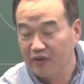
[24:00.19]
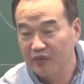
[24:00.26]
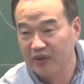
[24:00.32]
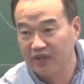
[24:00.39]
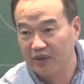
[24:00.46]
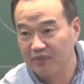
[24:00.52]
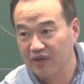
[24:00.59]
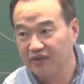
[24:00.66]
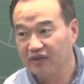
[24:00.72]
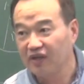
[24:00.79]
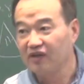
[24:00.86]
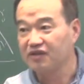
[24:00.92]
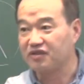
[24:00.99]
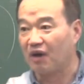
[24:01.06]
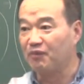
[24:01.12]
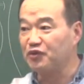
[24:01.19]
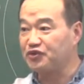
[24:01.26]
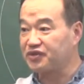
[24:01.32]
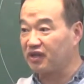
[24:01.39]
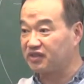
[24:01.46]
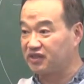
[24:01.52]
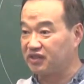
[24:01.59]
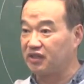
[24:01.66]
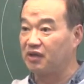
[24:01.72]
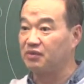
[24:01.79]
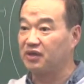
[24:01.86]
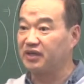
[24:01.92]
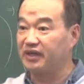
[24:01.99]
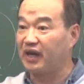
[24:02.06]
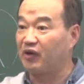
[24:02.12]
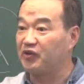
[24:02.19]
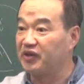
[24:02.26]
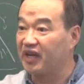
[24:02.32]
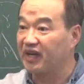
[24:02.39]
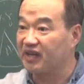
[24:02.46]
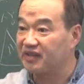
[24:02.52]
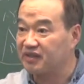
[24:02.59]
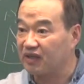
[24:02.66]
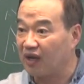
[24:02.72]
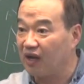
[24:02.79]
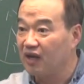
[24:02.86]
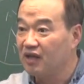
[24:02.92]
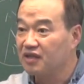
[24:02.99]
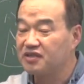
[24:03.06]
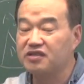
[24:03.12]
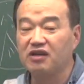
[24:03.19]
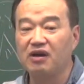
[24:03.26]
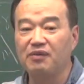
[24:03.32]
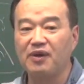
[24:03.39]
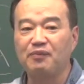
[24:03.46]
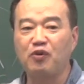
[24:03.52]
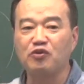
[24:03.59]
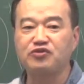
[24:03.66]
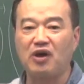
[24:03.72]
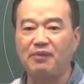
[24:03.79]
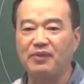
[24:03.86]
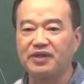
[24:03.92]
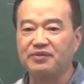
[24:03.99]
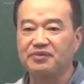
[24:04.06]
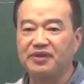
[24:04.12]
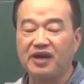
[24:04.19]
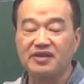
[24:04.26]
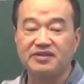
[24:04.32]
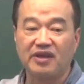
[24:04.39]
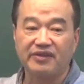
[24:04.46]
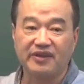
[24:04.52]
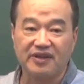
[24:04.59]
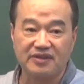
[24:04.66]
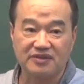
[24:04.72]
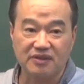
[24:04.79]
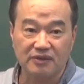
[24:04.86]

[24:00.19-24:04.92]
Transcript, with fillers: 왜냐하면 전문적 직업이라고 이야기했습니다. 직업에 보수 안 받으면 되겠었는데.